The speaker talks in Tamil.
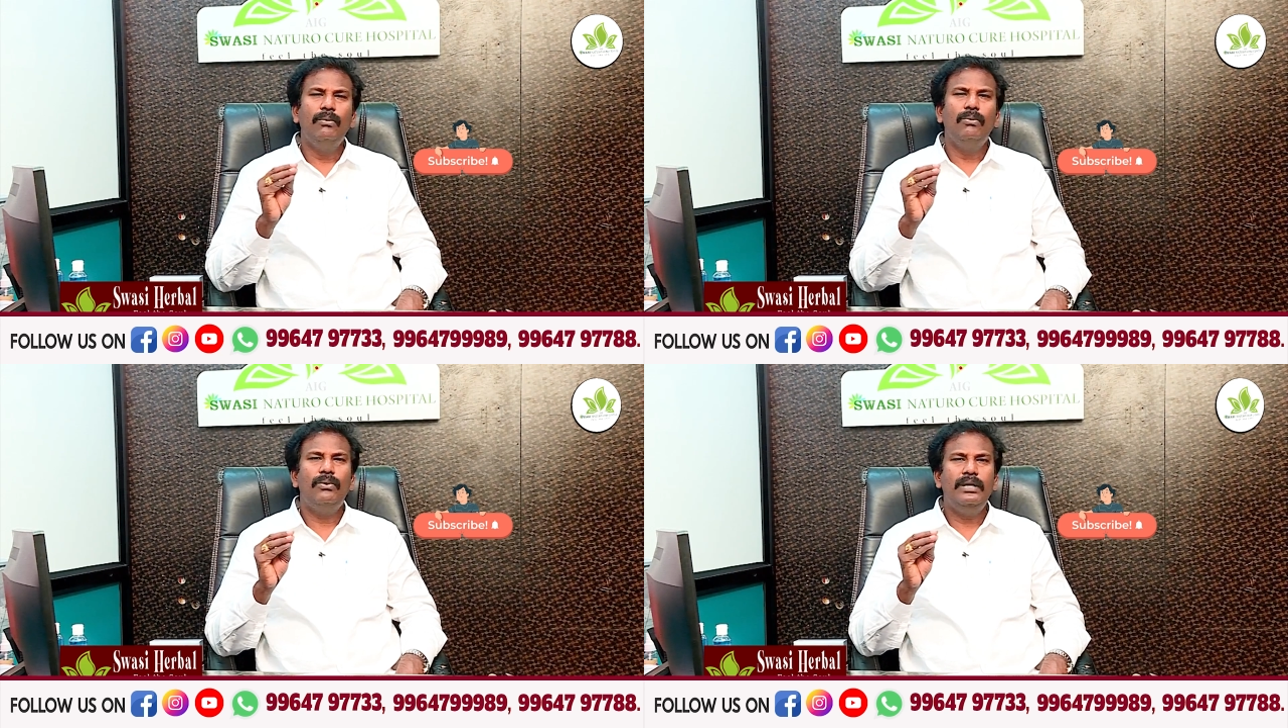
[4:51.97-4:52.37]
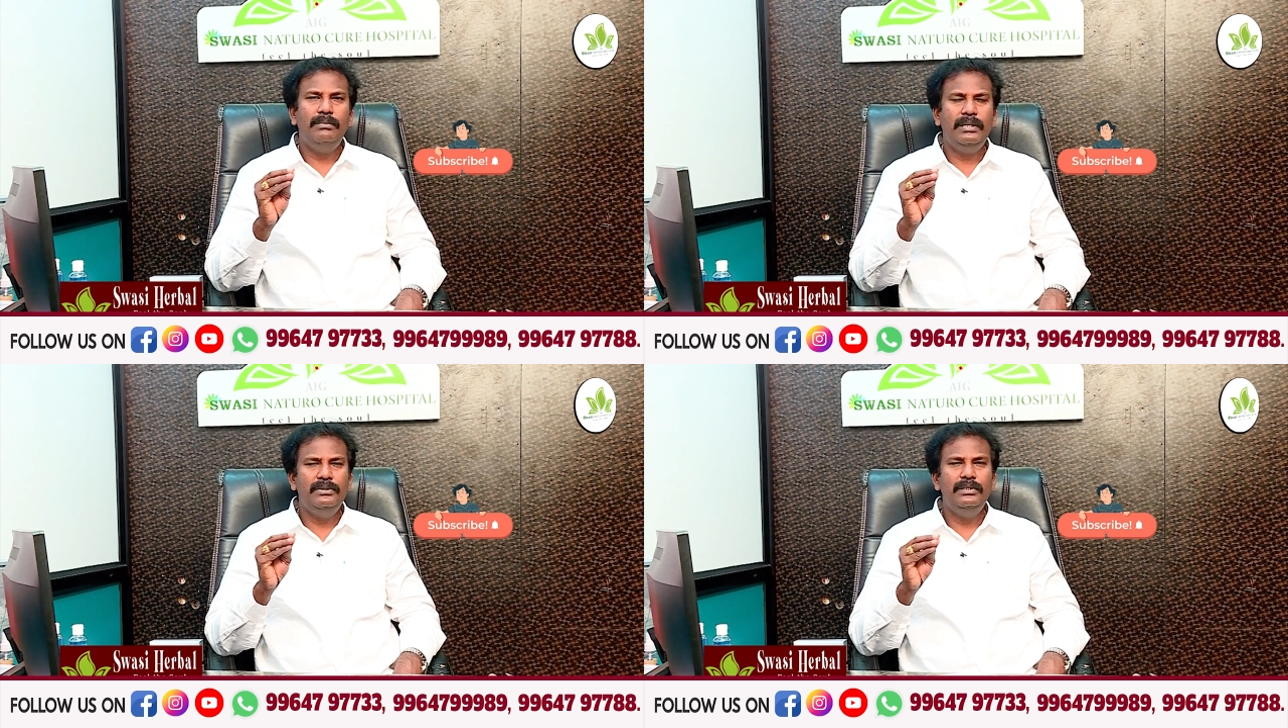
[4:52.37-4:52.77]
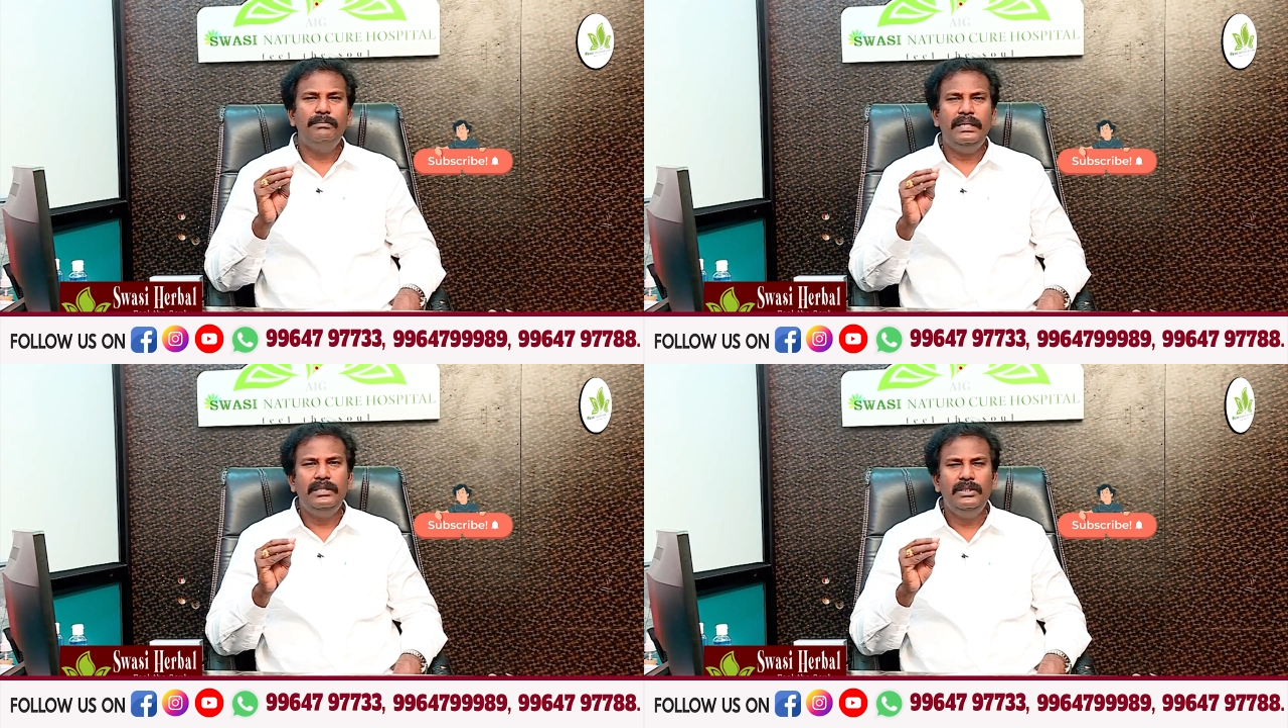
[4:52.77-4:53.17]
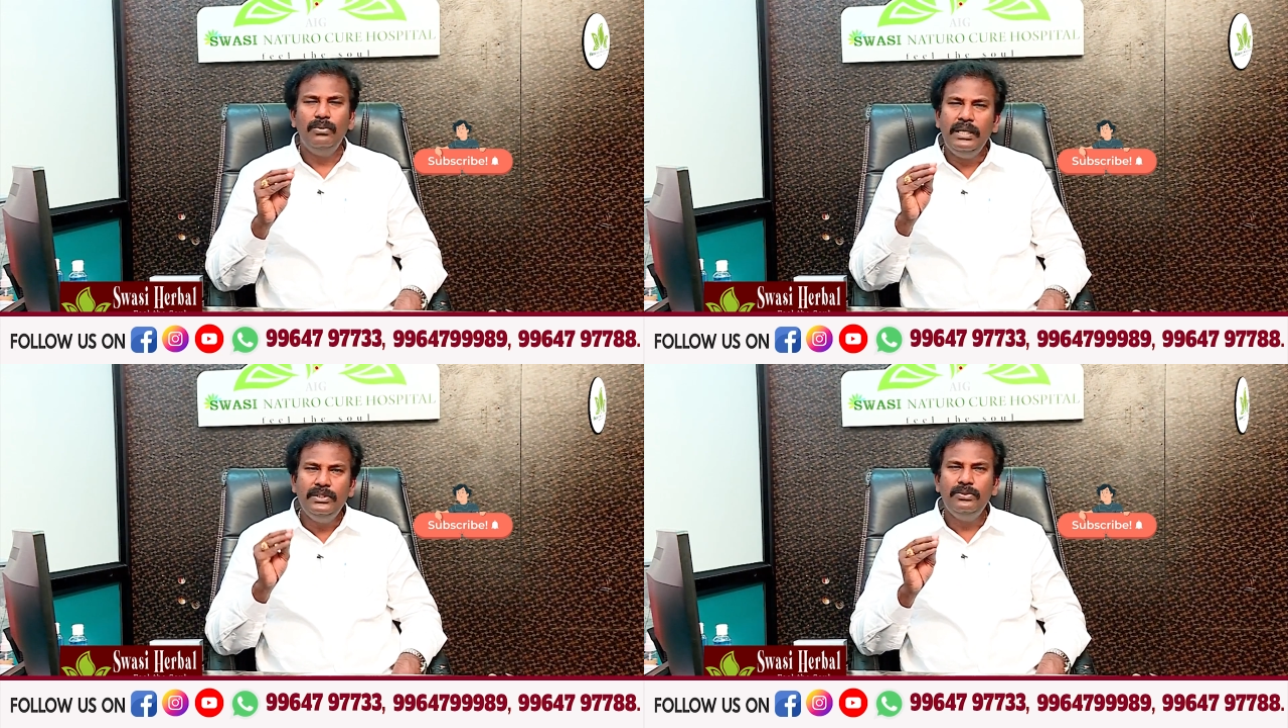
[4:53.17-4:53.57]
ஒரு நபரை வந்து பார்த்துட்டு
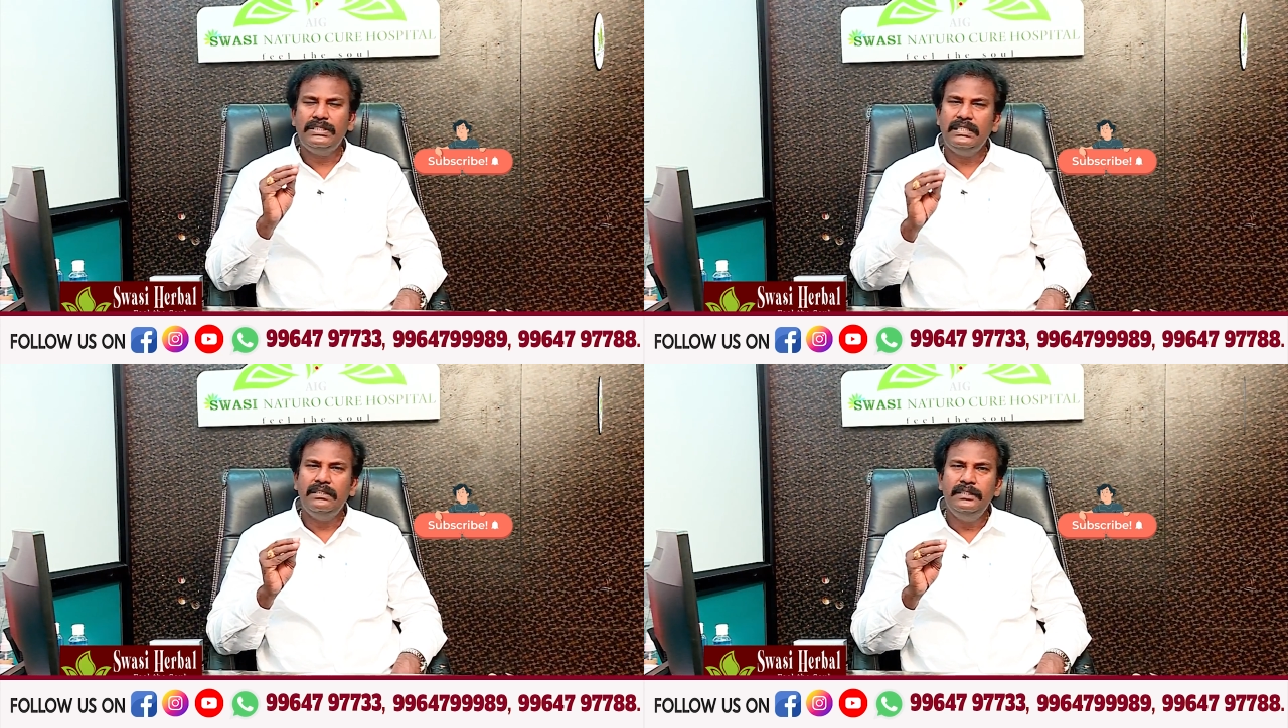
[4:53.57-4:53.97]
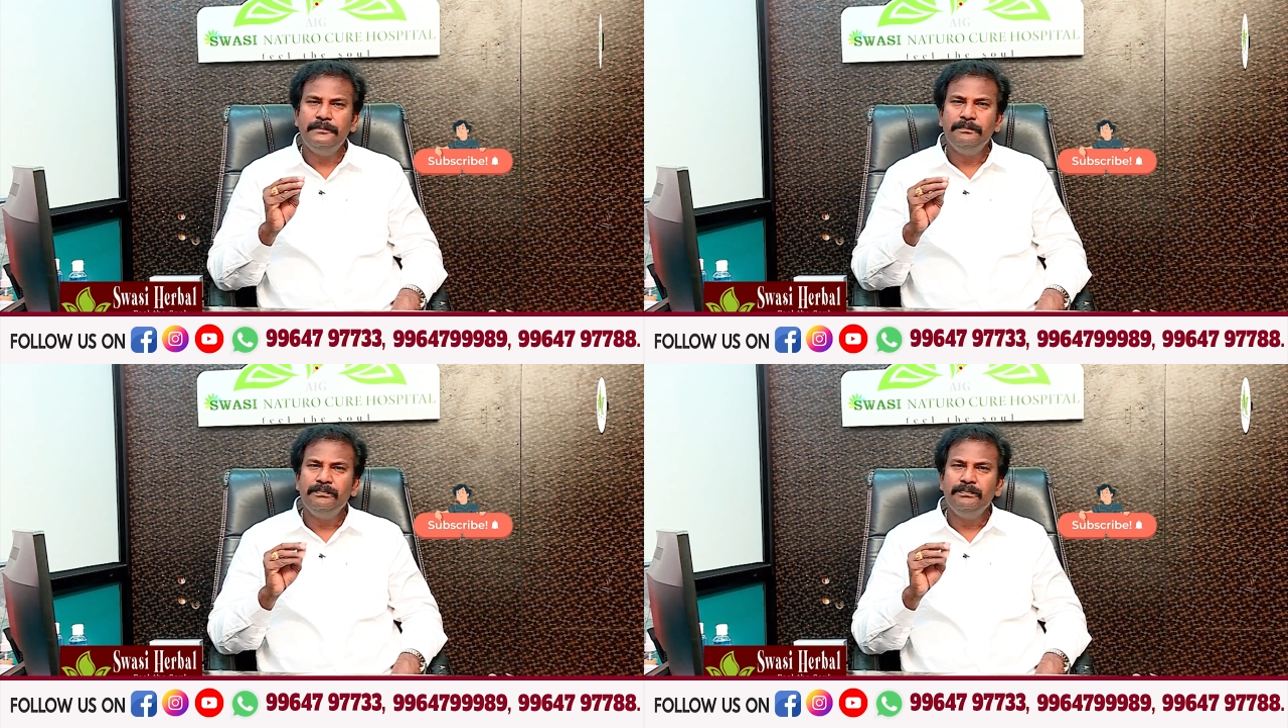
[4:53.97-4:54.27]
ஒரு அஞ்சு வருஷம் ஆகுது